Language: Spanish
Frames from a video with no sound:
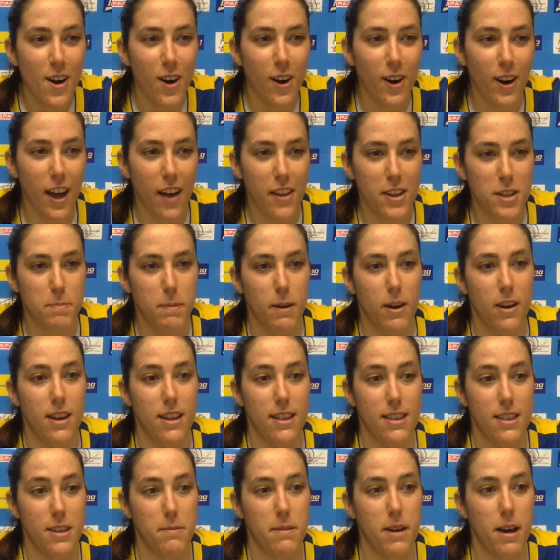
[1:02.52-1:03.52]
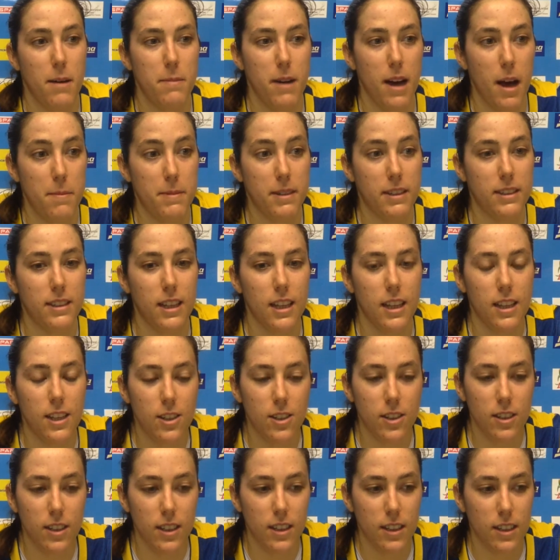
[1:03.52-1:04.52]
hoy ha disparado y encima ha
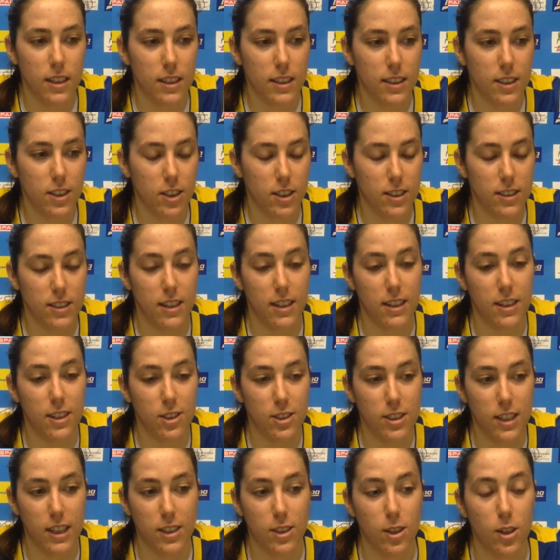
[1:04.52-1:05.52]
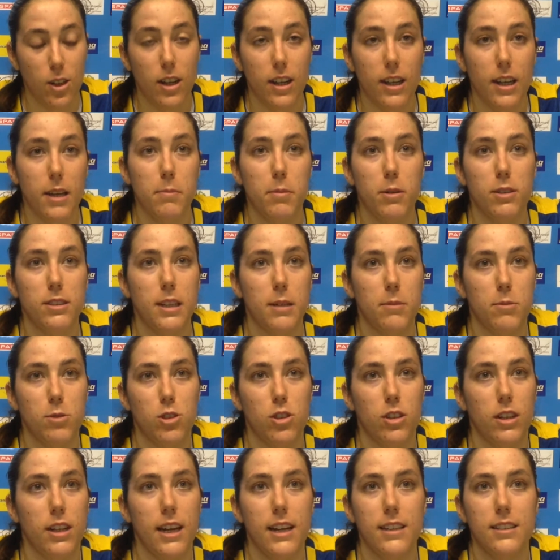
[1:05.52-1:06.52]
metido y yo qué sé, no sé, todo el equipo estamos
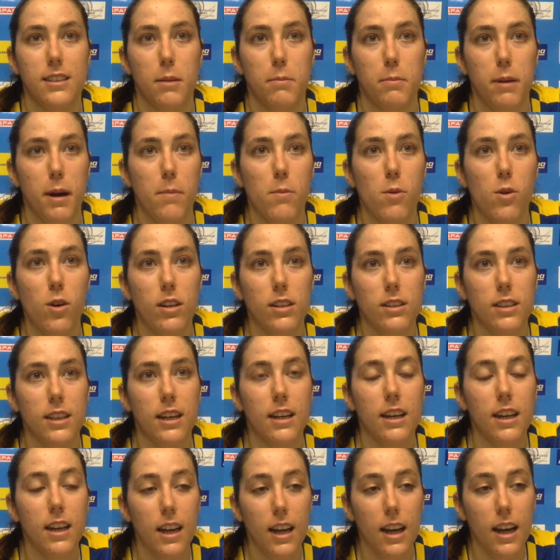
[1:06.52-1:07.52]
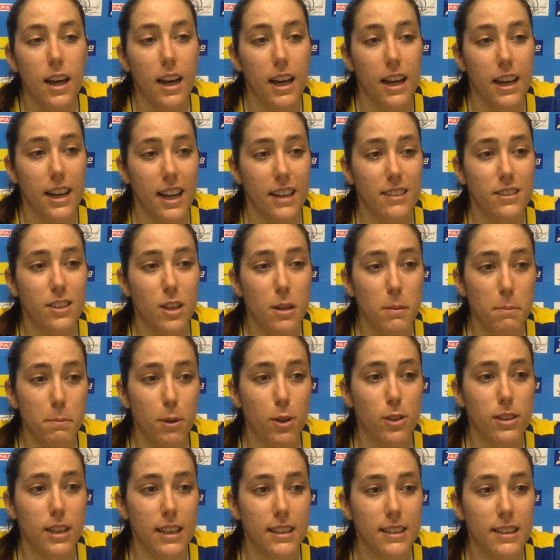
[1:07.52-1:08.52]
con ella siempre a muerte. Y ha sido
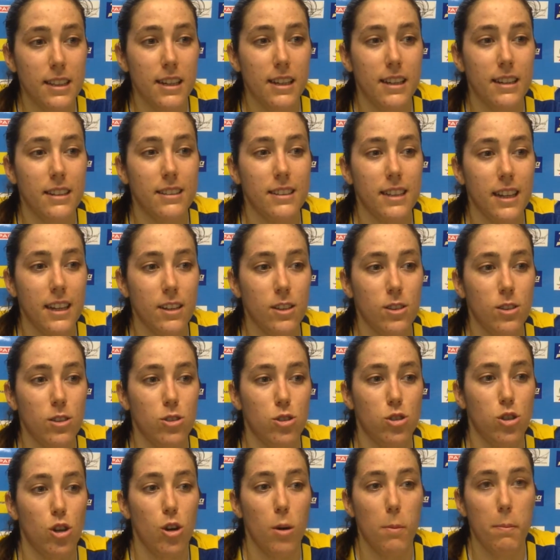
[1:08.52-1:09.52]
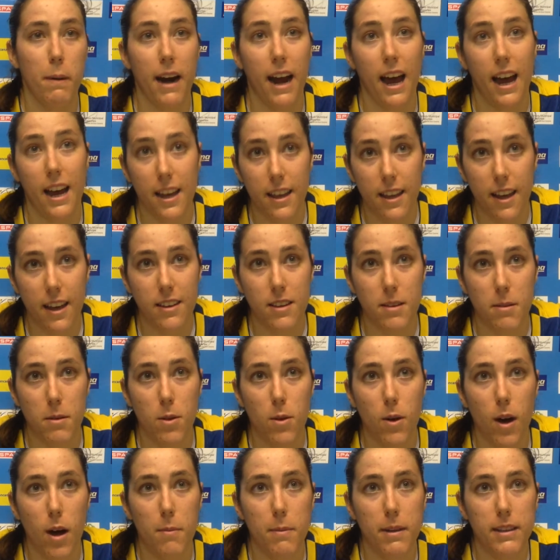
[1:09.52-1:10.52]
importante, ya no solo para ella
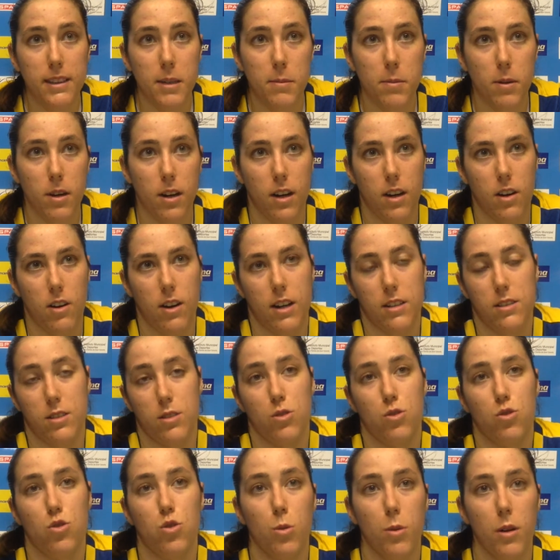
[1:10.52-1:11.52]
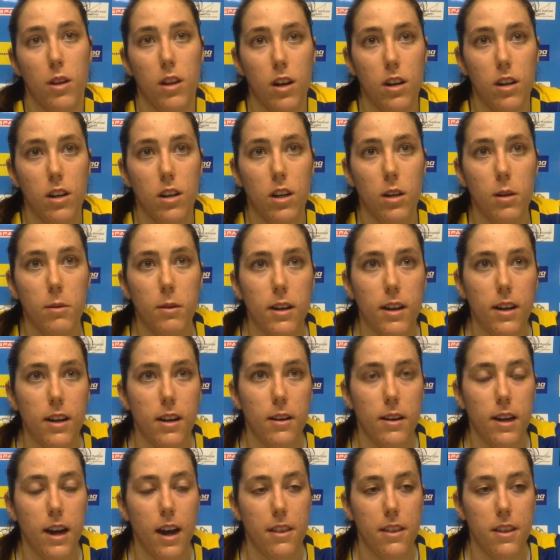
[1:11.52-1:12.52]
individualmente, porque creo que ha sido un subidón, ¿no?
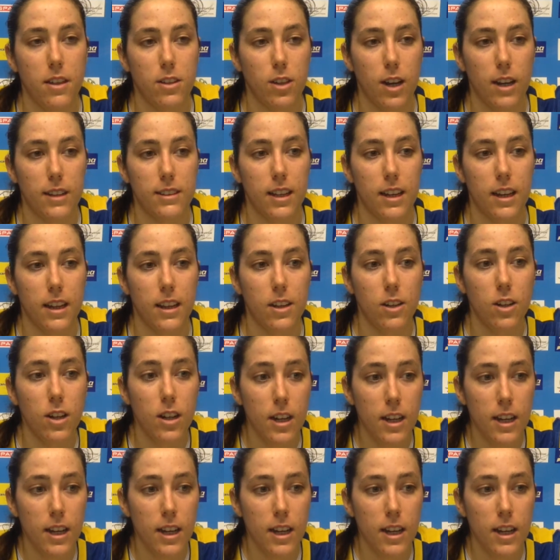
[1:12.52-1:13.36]
Eh, el acierto que ha tenido,